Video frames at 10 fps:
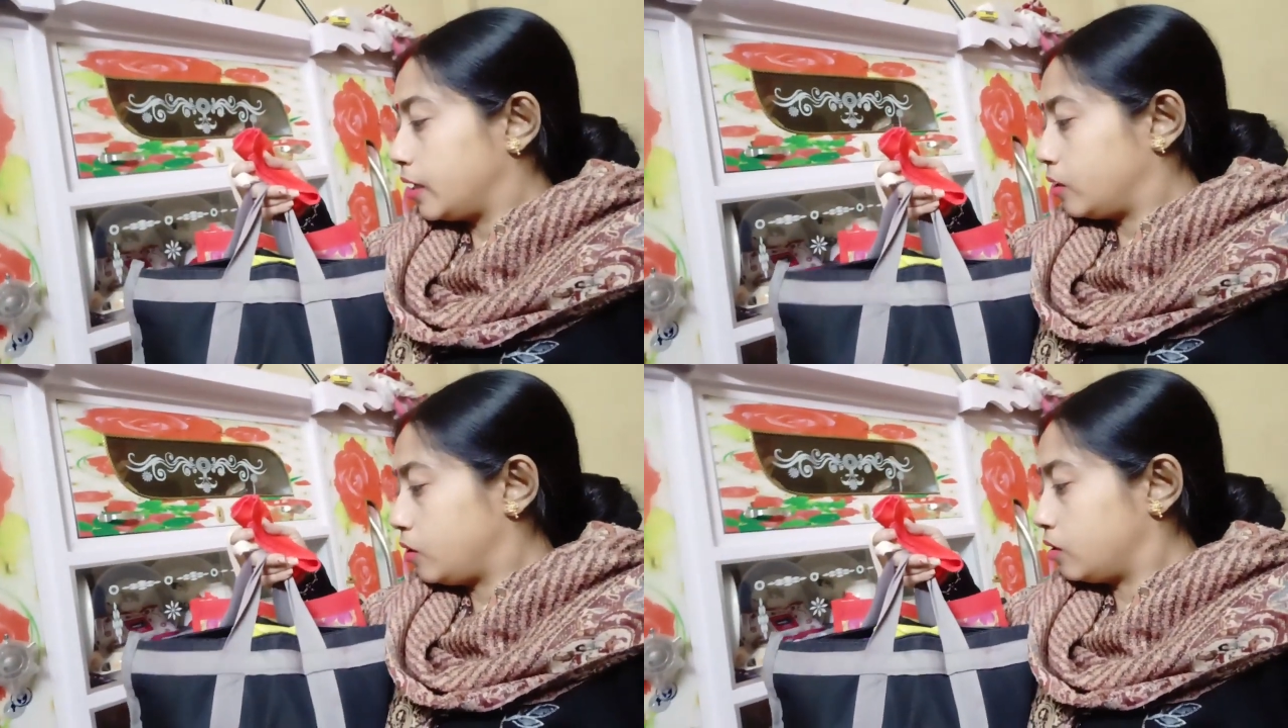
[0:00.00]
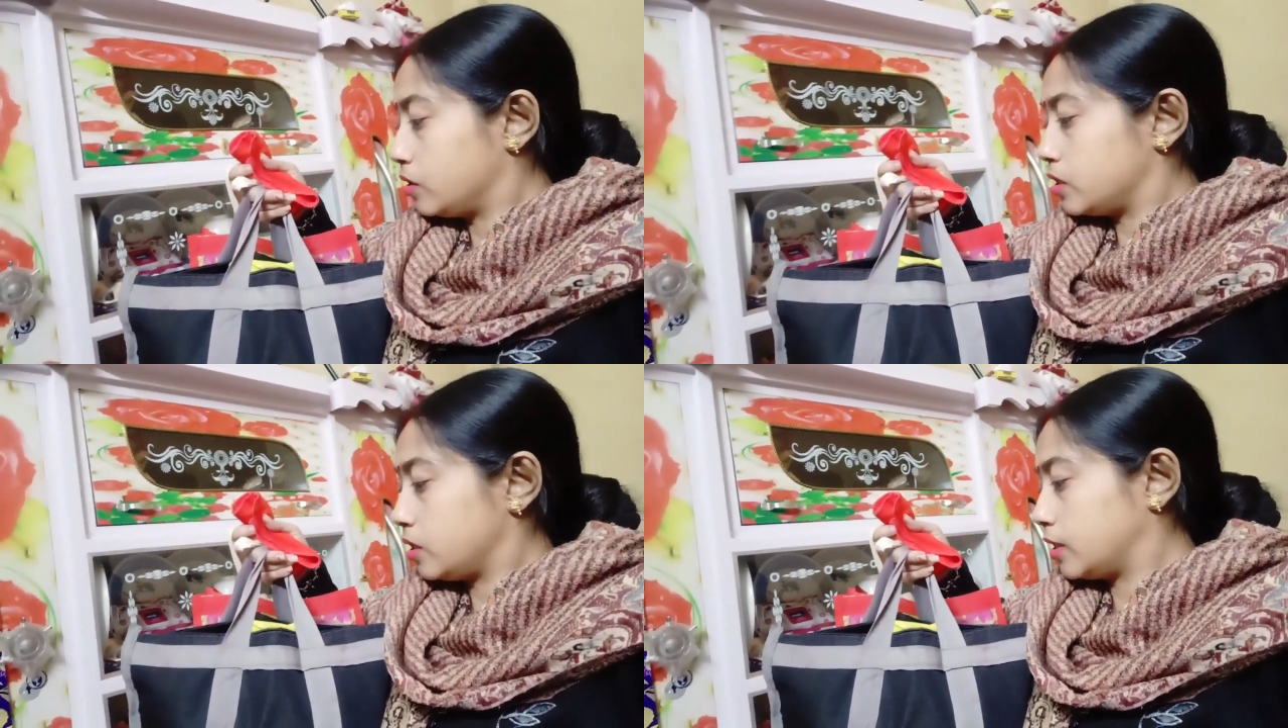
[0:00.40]
এগুলো
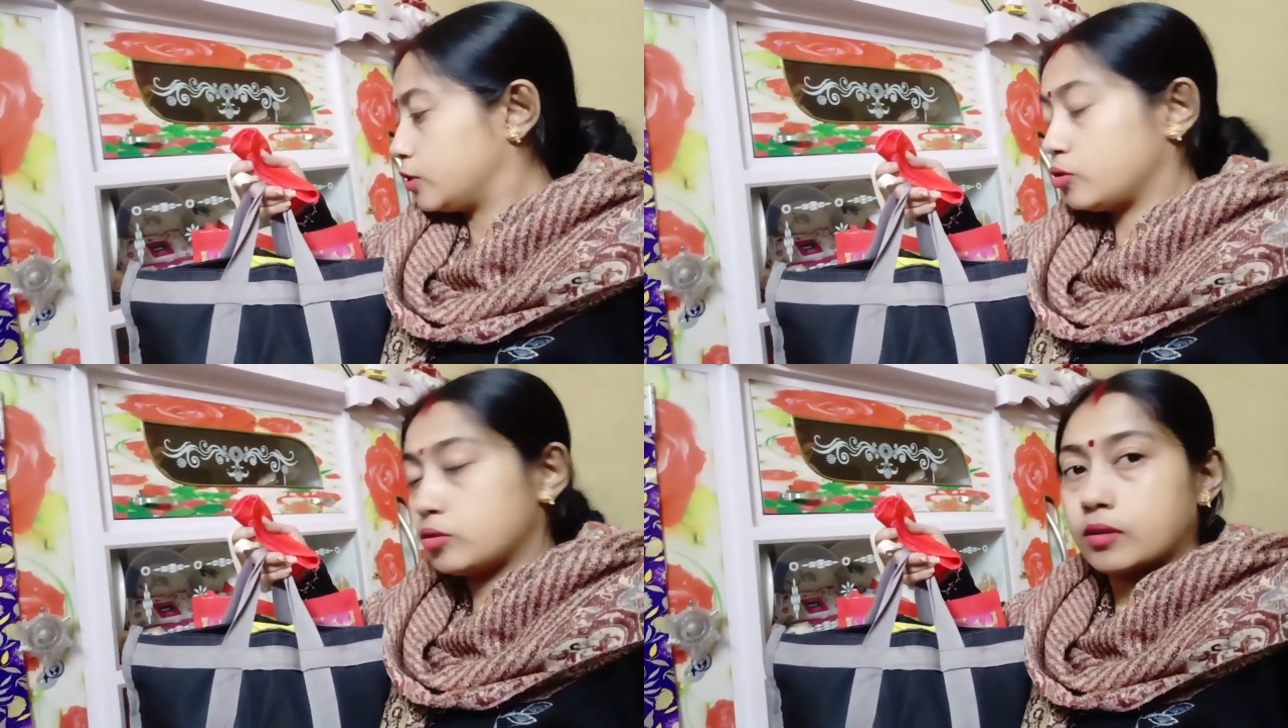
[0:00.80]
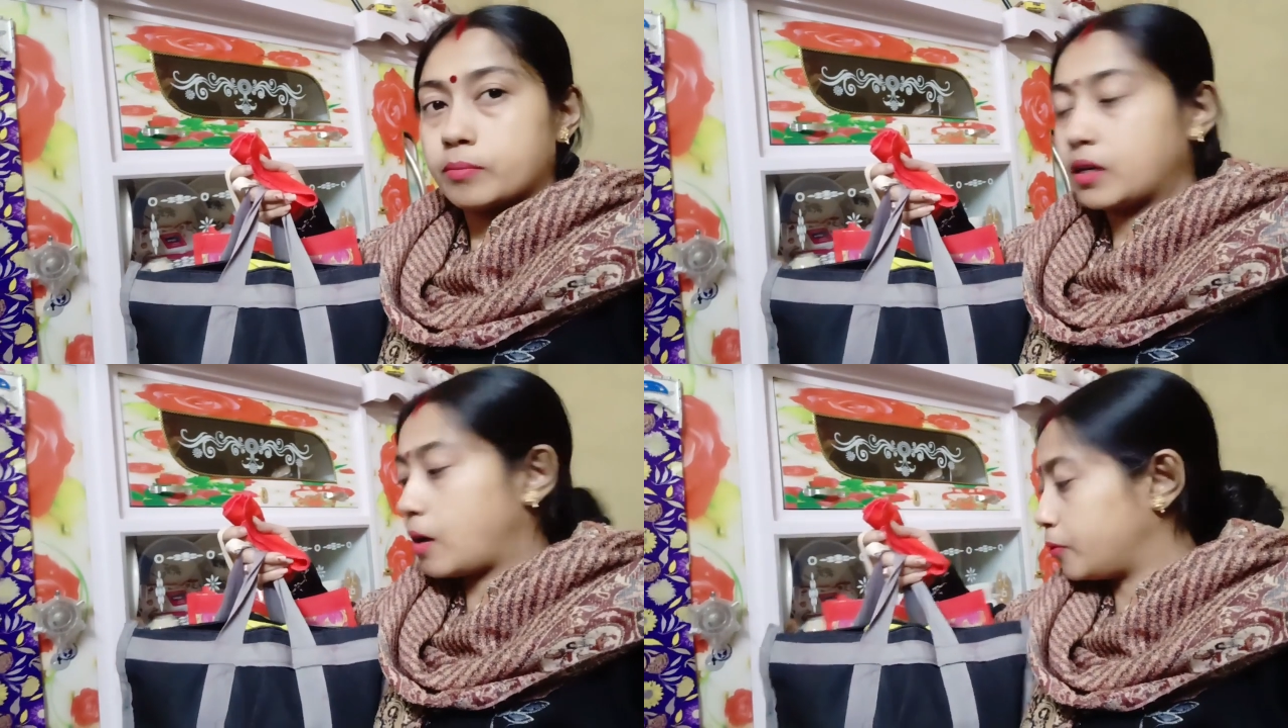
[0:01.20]
হচ্ছে কিছু কিছু
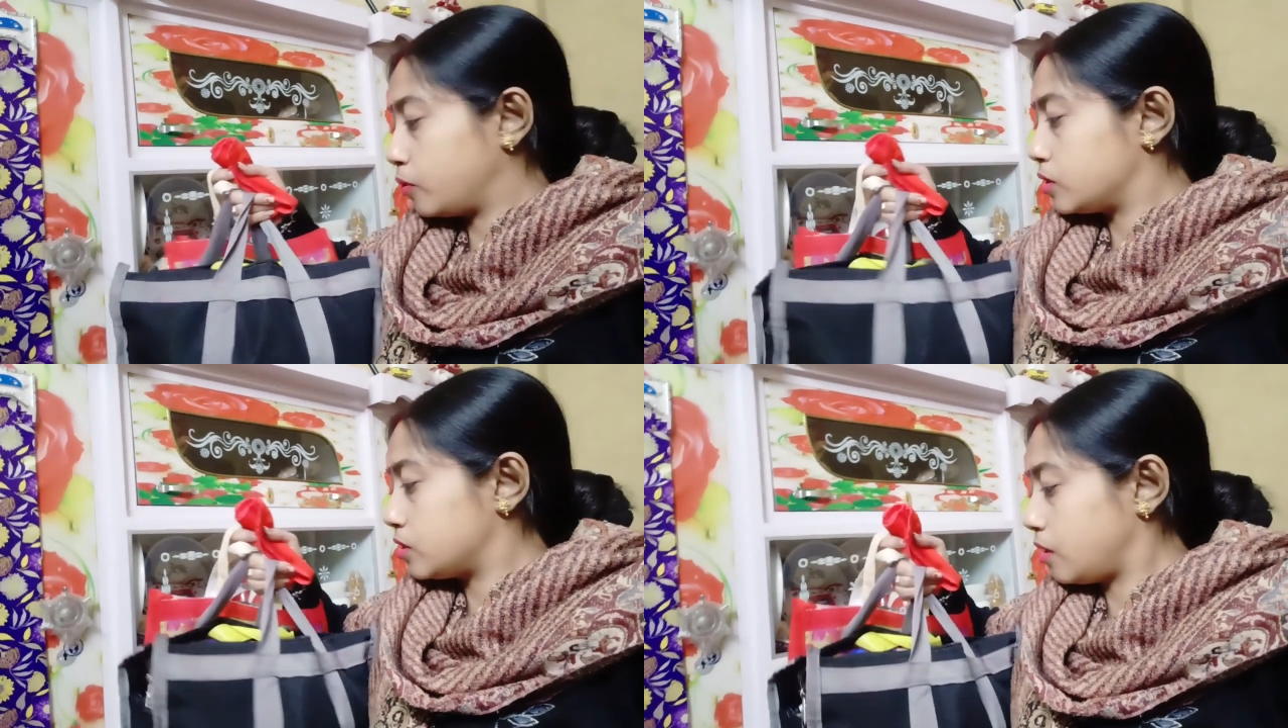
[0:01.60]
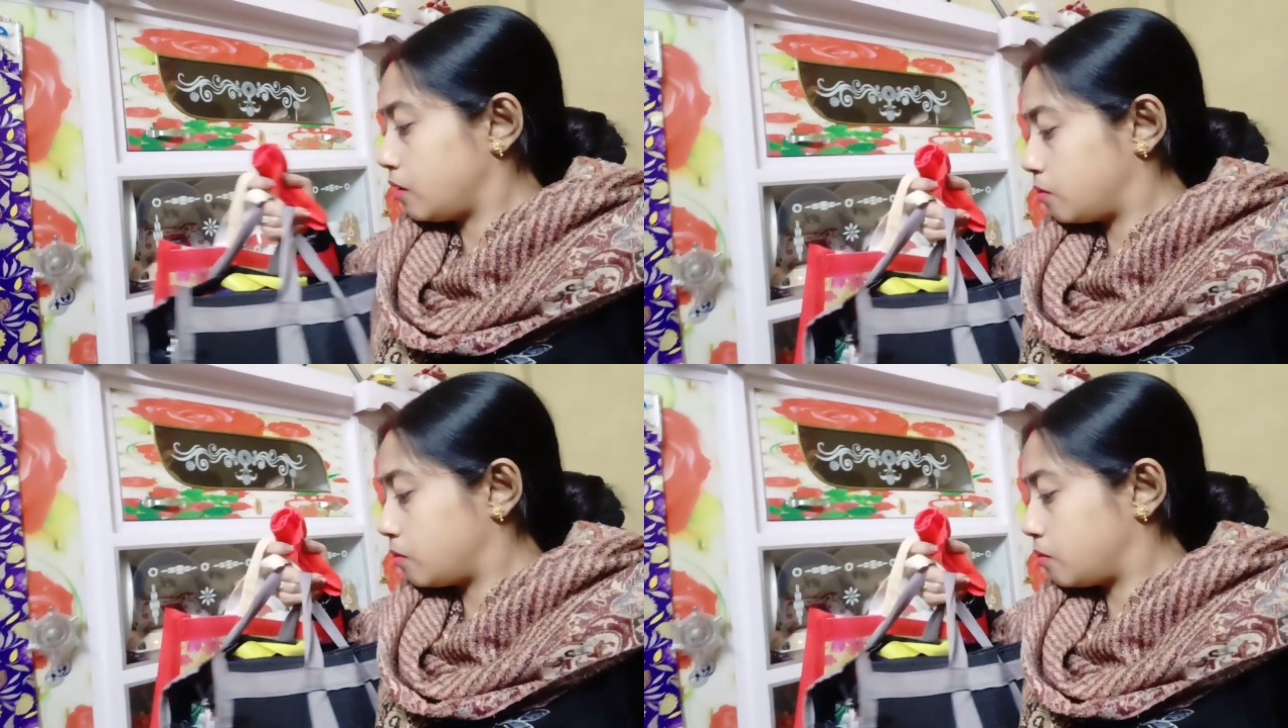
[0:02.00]
কাপড় হচ্ছে